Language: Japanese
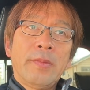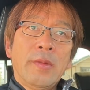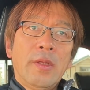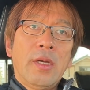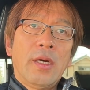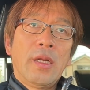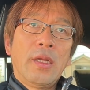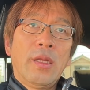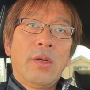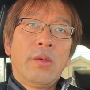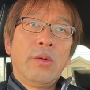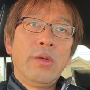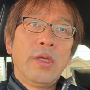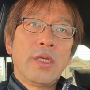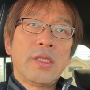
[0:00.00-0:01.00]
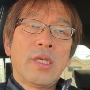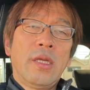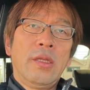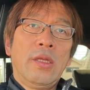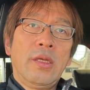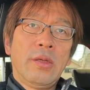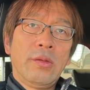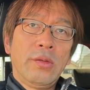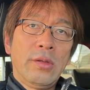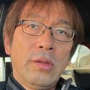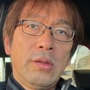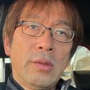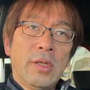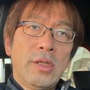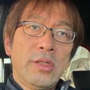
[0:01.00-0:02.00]
だからね本屋さんに行くってい
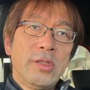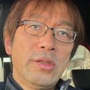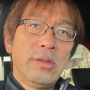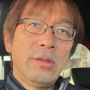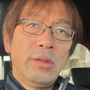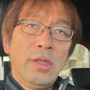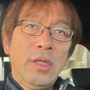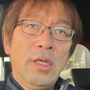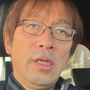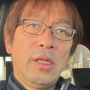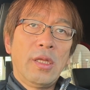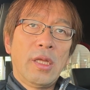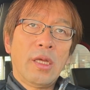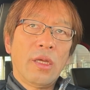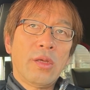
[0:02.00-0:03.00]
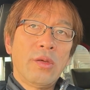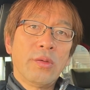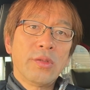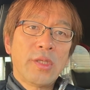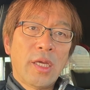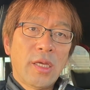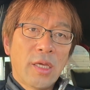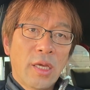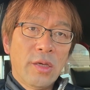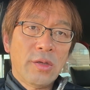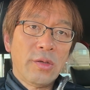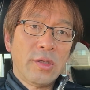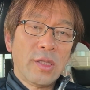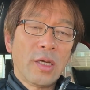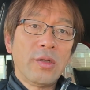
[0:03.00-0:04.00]
うのは非常にいいね教材研
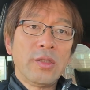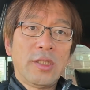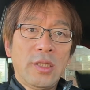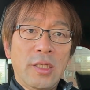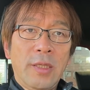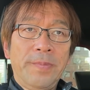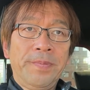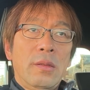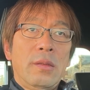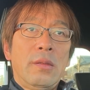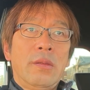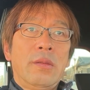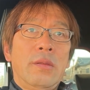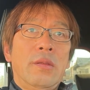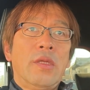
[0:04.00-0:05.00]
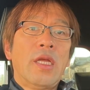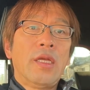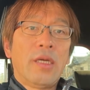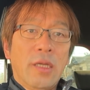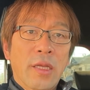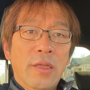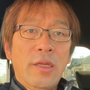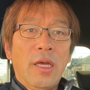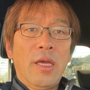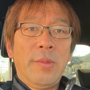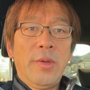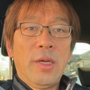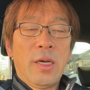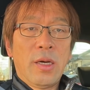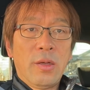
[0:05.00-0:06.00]
究になるし、何かね悩
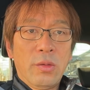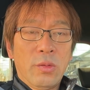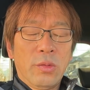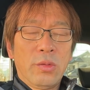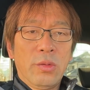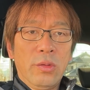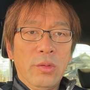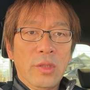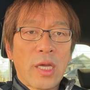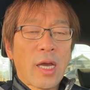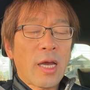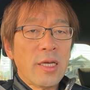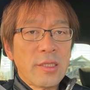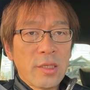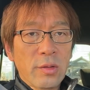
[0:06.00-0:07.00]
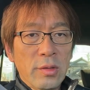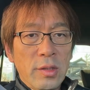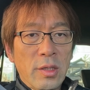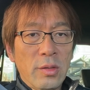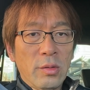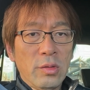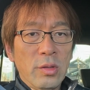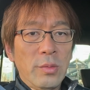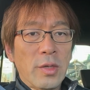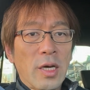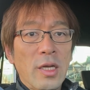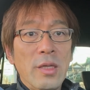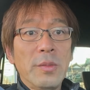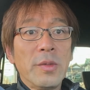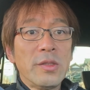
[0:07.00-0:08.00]
みがあることの打開策になることも
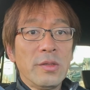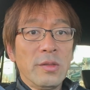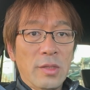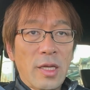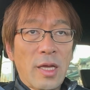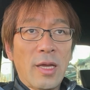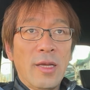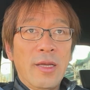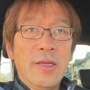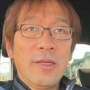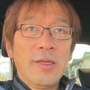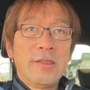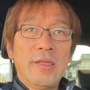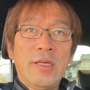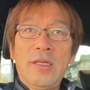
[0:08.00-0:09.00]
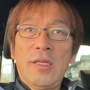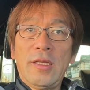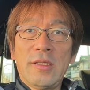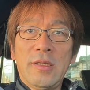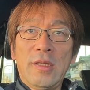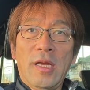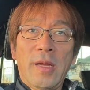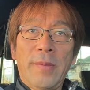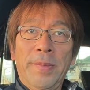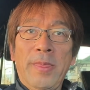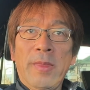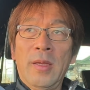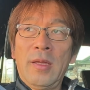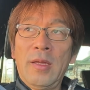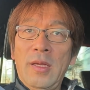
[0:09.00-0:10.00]
ありますので、是非ですね
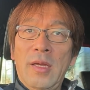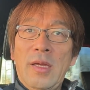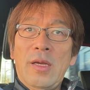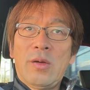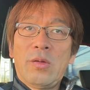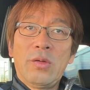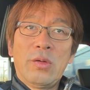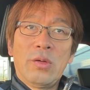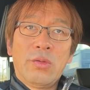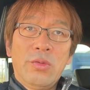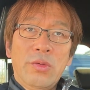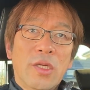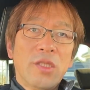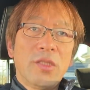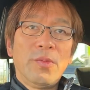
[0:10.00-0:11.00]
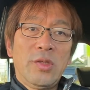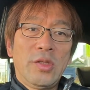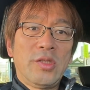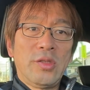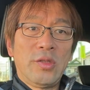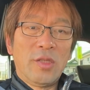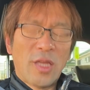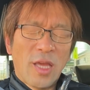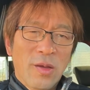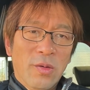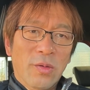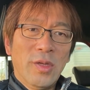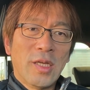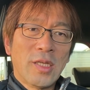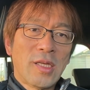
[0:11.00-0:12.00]
この冬休み中にね
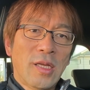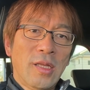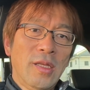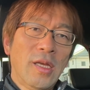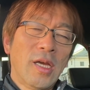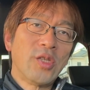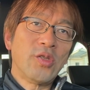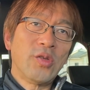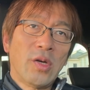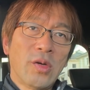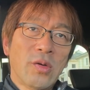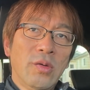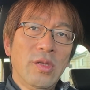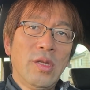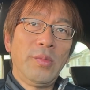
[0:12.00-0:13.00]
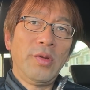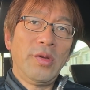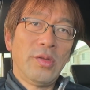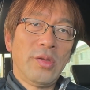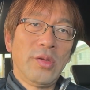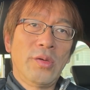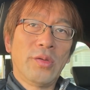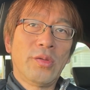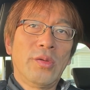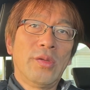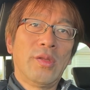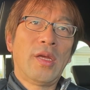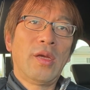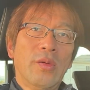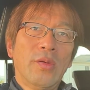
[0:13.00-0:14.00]
本屋さんに足を運んでみるということを
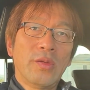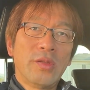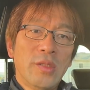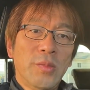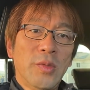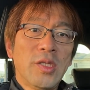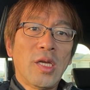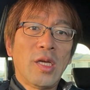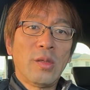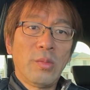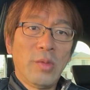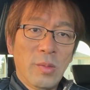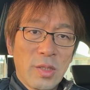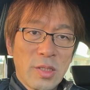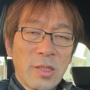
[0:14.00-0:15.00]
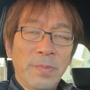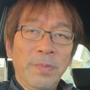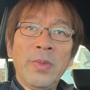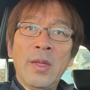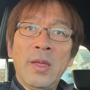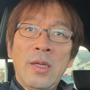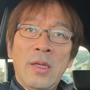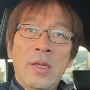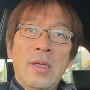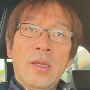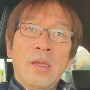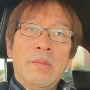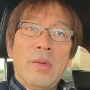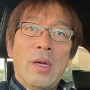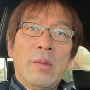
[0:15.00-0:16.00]
ねお勧めしたいと思います。
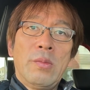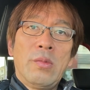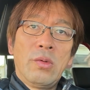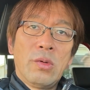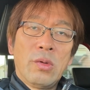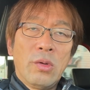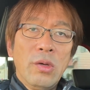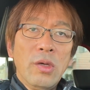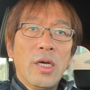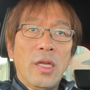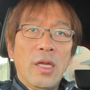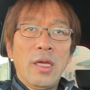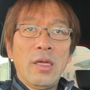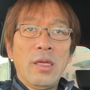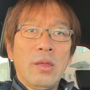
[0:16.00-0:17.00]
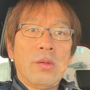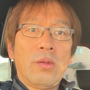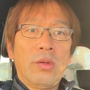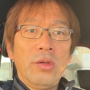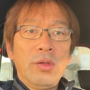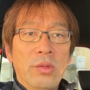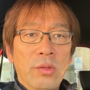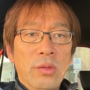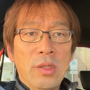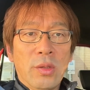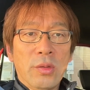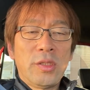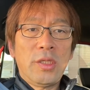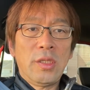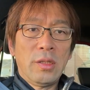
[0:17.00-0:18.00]
まあもう本がねこういう本が
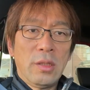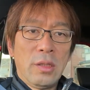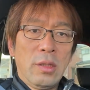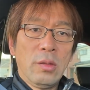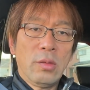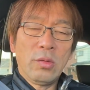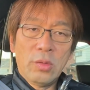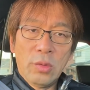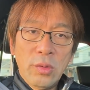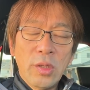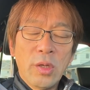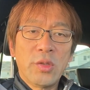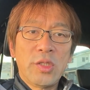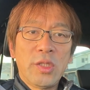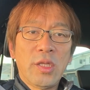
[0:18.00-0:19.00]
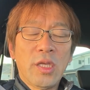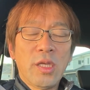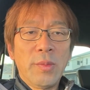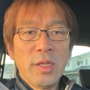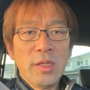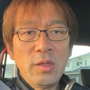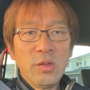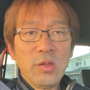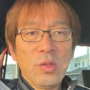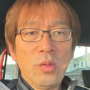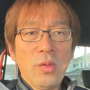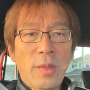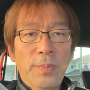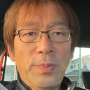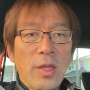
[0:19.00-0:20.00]
欲しい、この本が欲しいって決まってる人
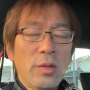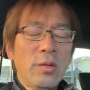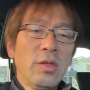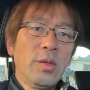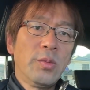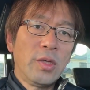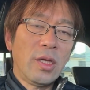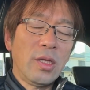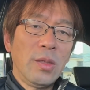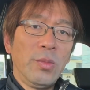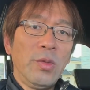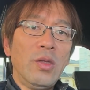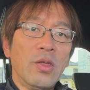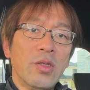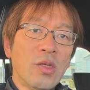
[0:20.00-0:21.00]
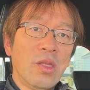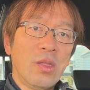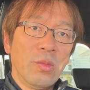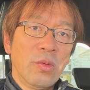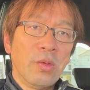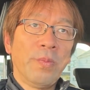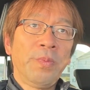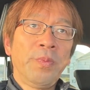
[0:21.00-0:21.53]
はネットでも何でもいいんですけども、